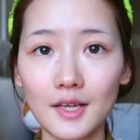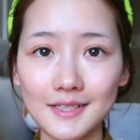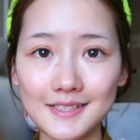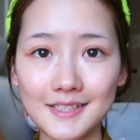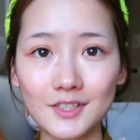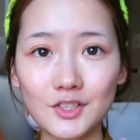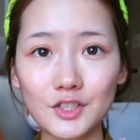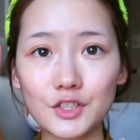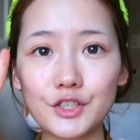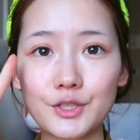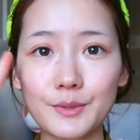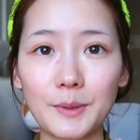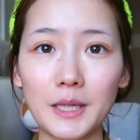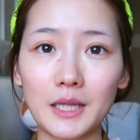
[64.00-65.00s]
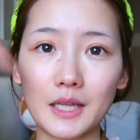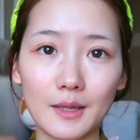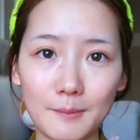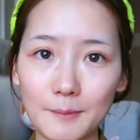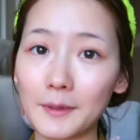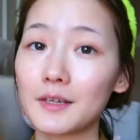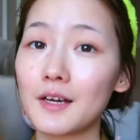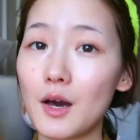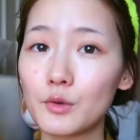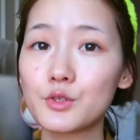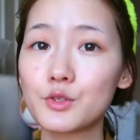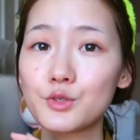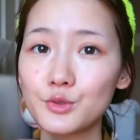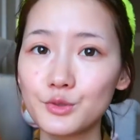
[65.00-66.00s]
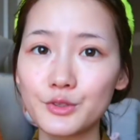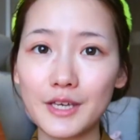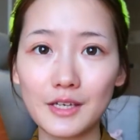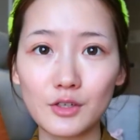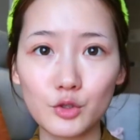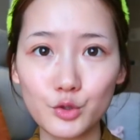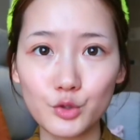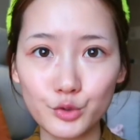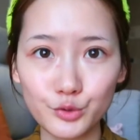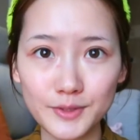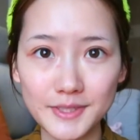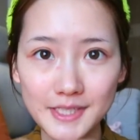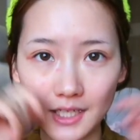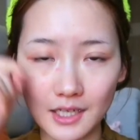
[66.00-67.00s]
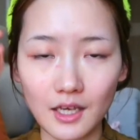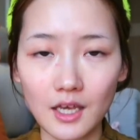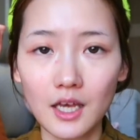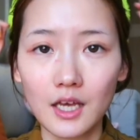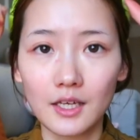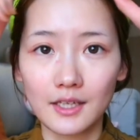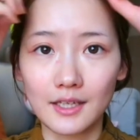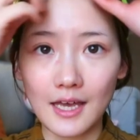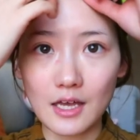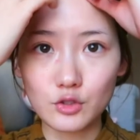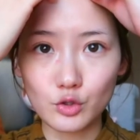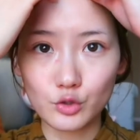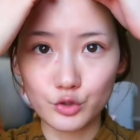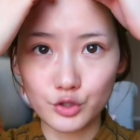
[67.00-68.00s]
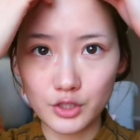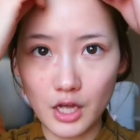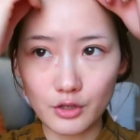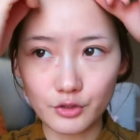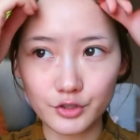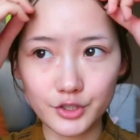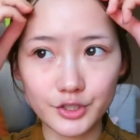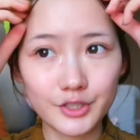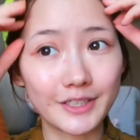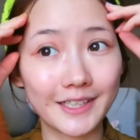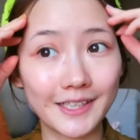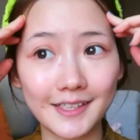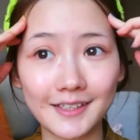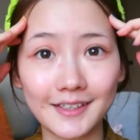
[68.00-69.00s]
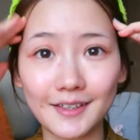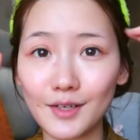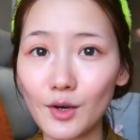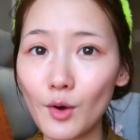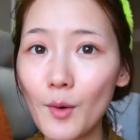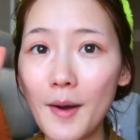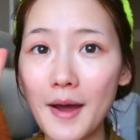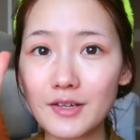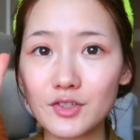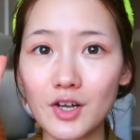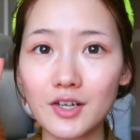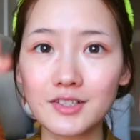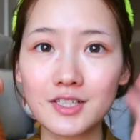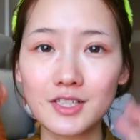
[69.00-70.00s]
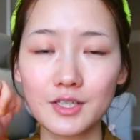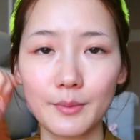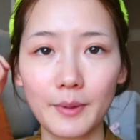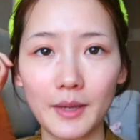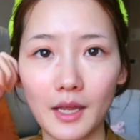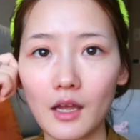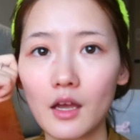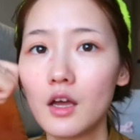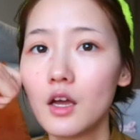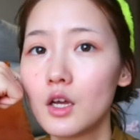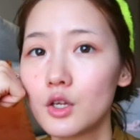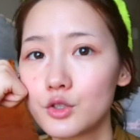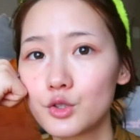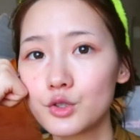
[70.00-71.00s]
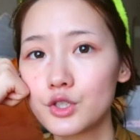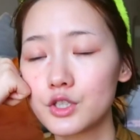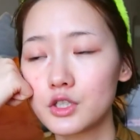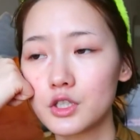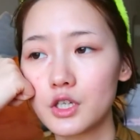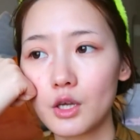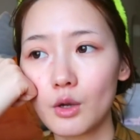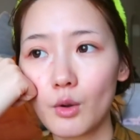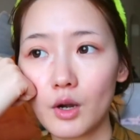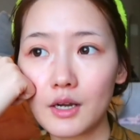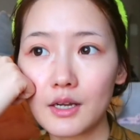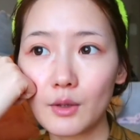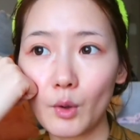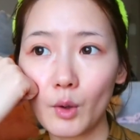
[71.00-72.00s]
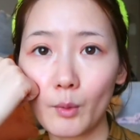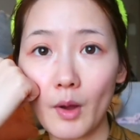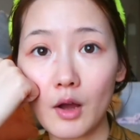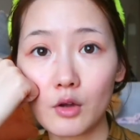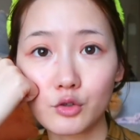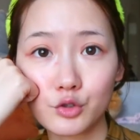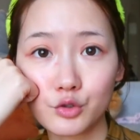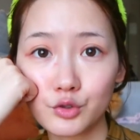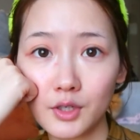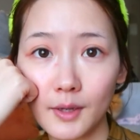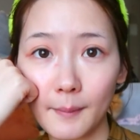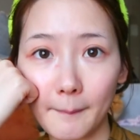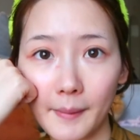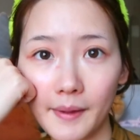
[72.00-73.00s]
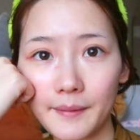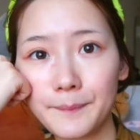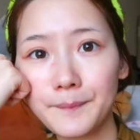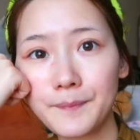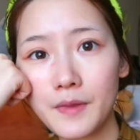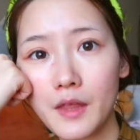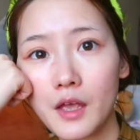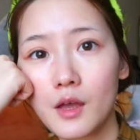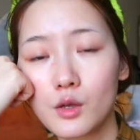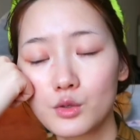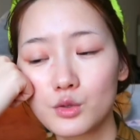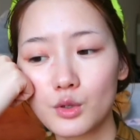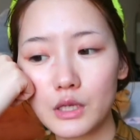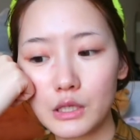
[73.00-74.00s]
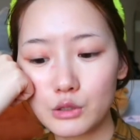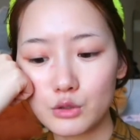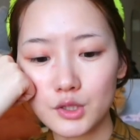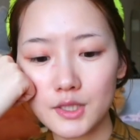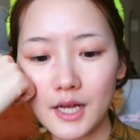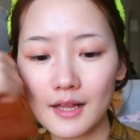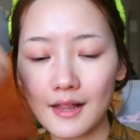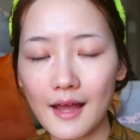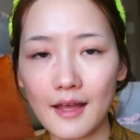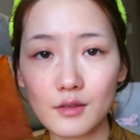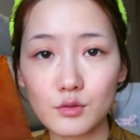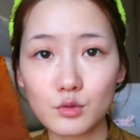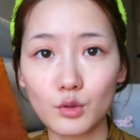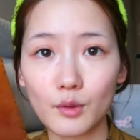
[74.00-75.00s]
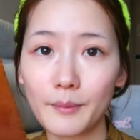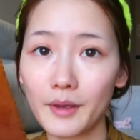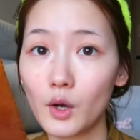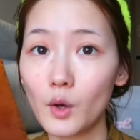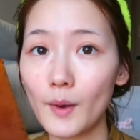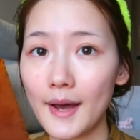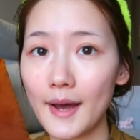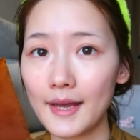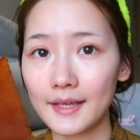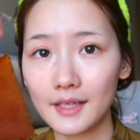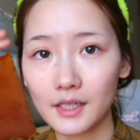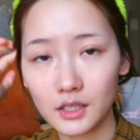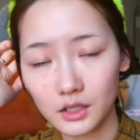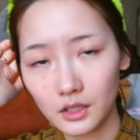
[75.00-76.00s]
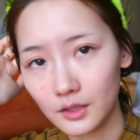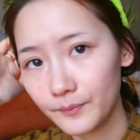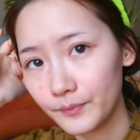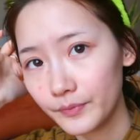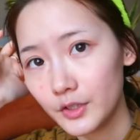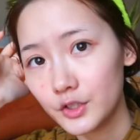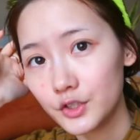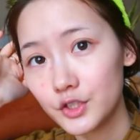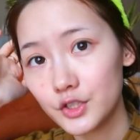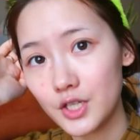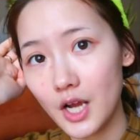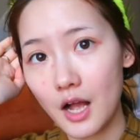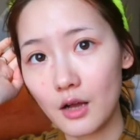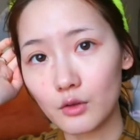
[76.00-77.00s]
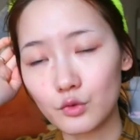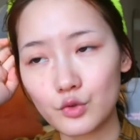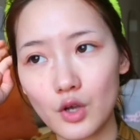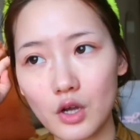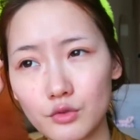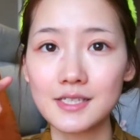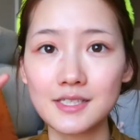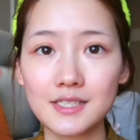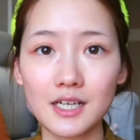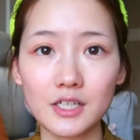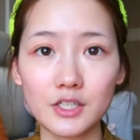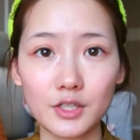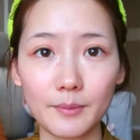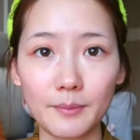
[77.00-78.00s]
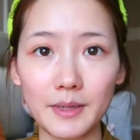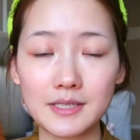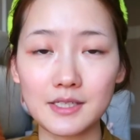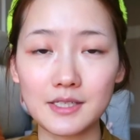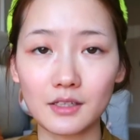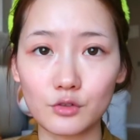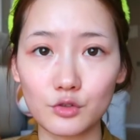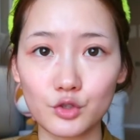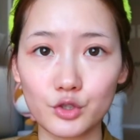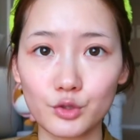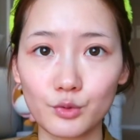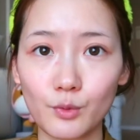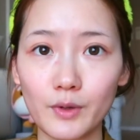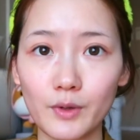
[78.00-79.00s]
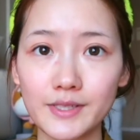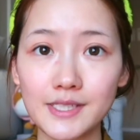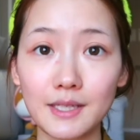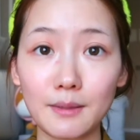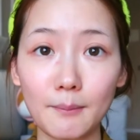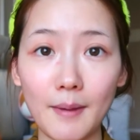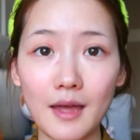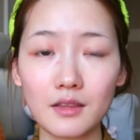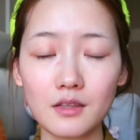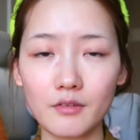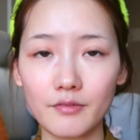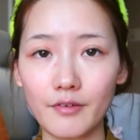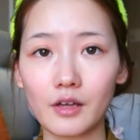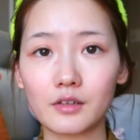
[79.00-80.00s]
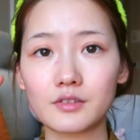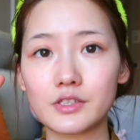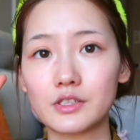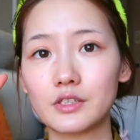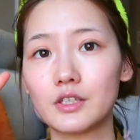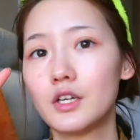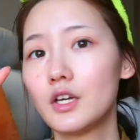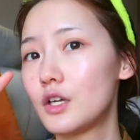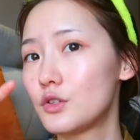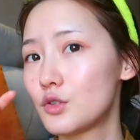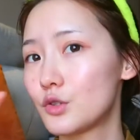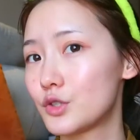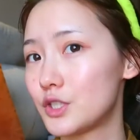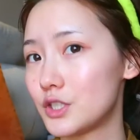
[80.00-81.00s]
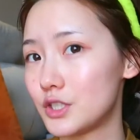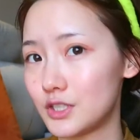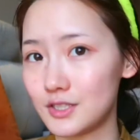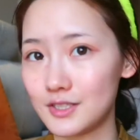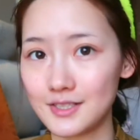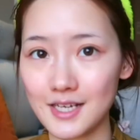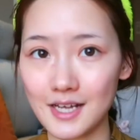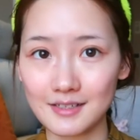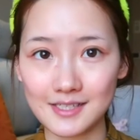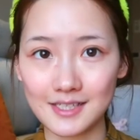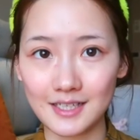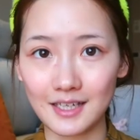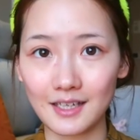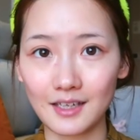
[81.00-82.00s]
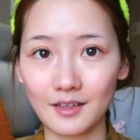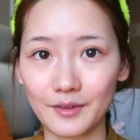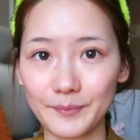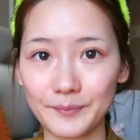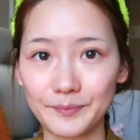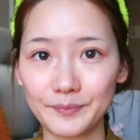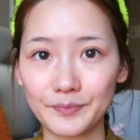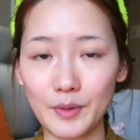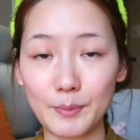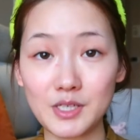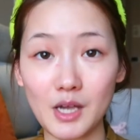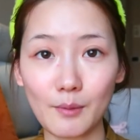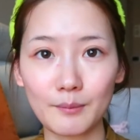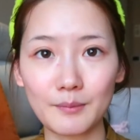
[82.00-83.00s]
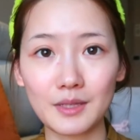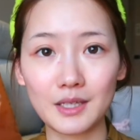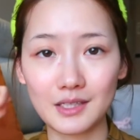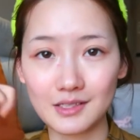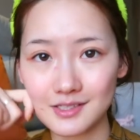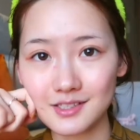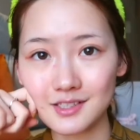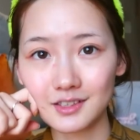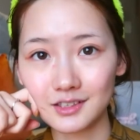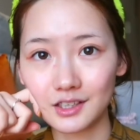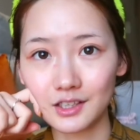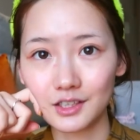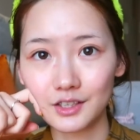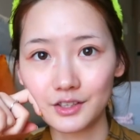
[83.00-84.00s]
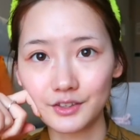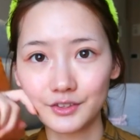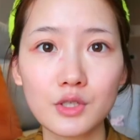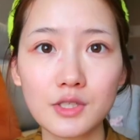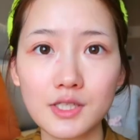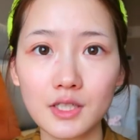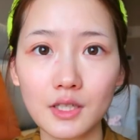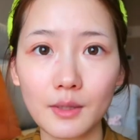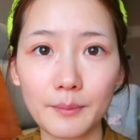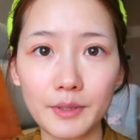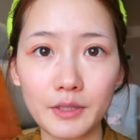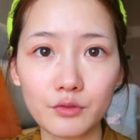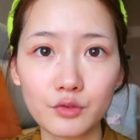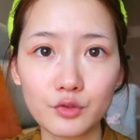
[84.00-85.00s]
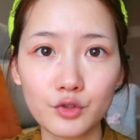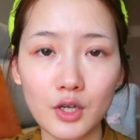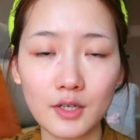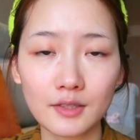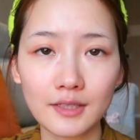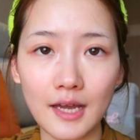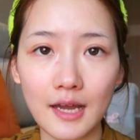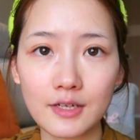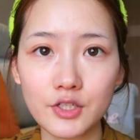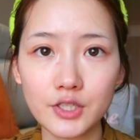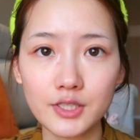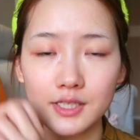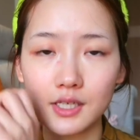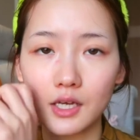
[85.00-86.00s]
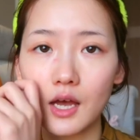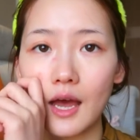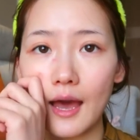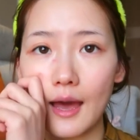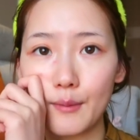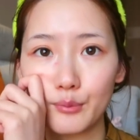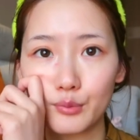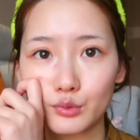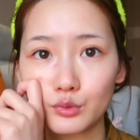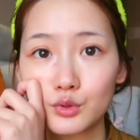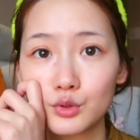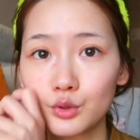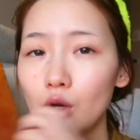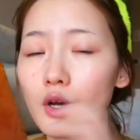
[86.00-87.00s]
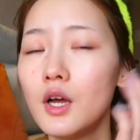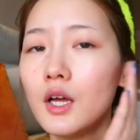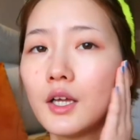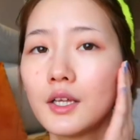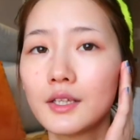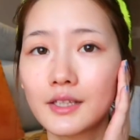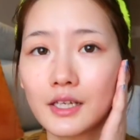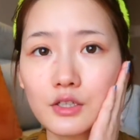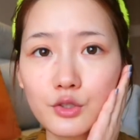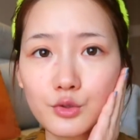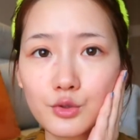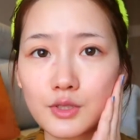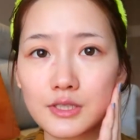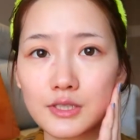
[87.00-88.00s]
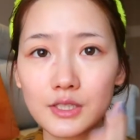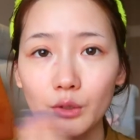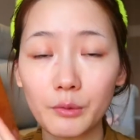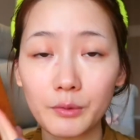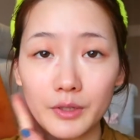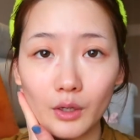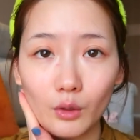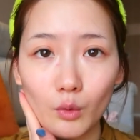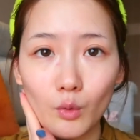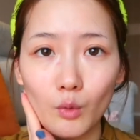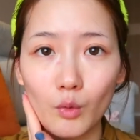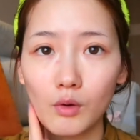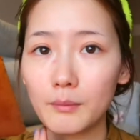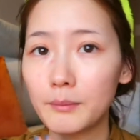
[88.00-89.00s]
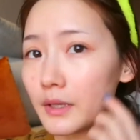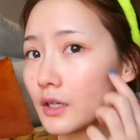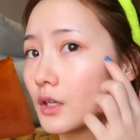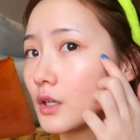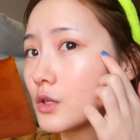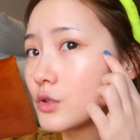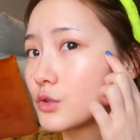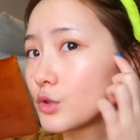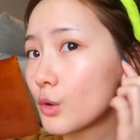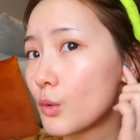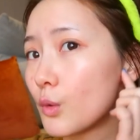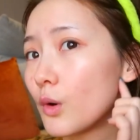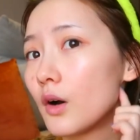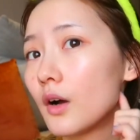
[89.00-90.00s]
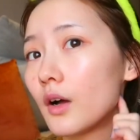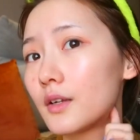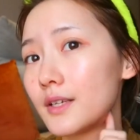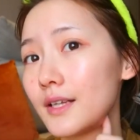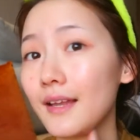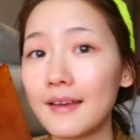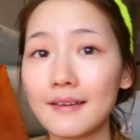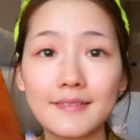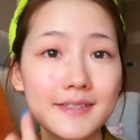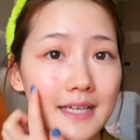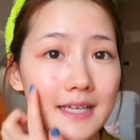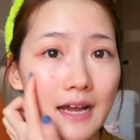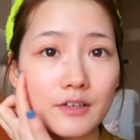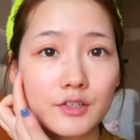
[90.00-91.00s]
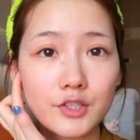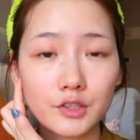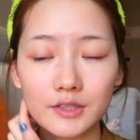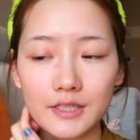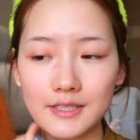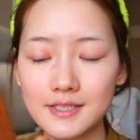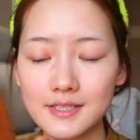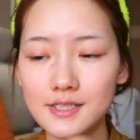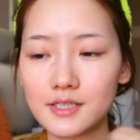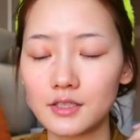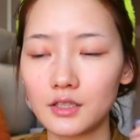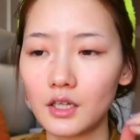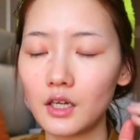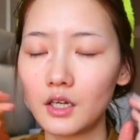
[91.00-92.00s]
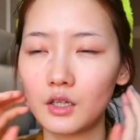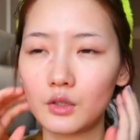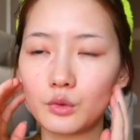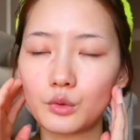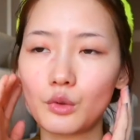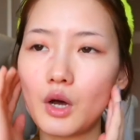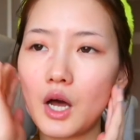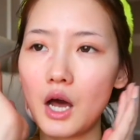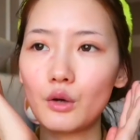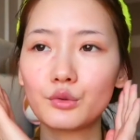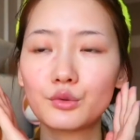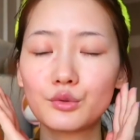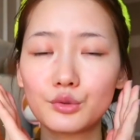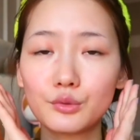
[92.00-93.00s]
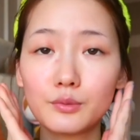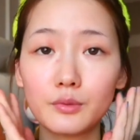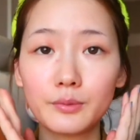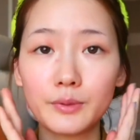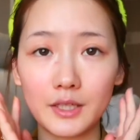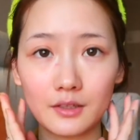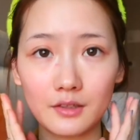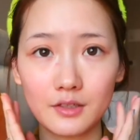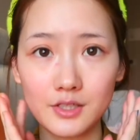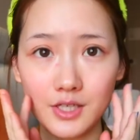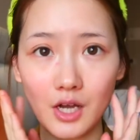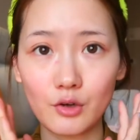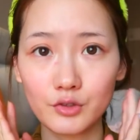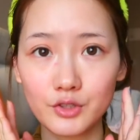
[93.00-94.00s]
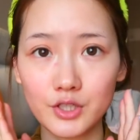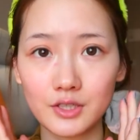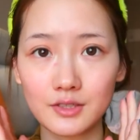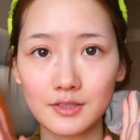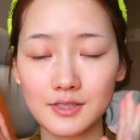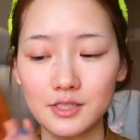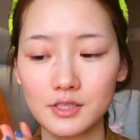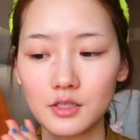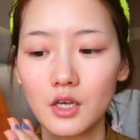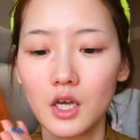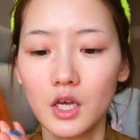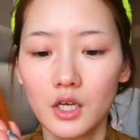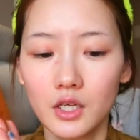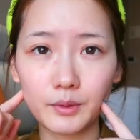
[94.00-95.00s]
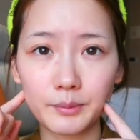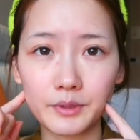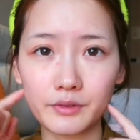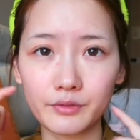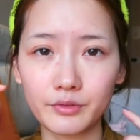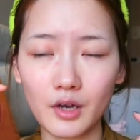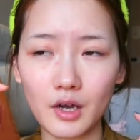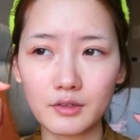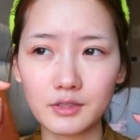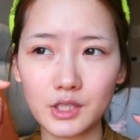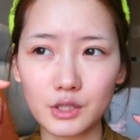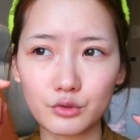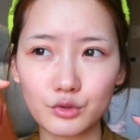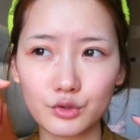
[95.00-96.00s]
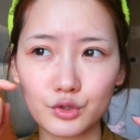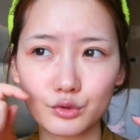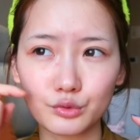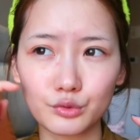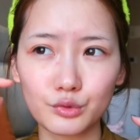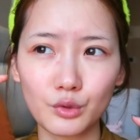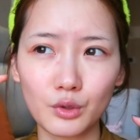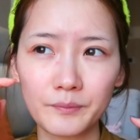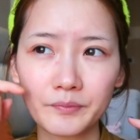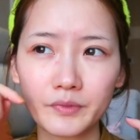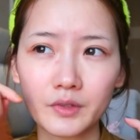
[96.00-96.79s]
今天这个视频呢，你们看我素颜出镜，应该就知道是一个化妆视频。就是一会儿，因为我要出个门，所以就想来随便画一个日常妆。现在这个背景呢，就是我新搬的房子，就是这样子一个。比较米色的，最近的皮肤状态之前还不错，但是最近有一点过敏，就我脸颊这里起了很多凹凸不平的小疹子。我的皮肤好像就是如果，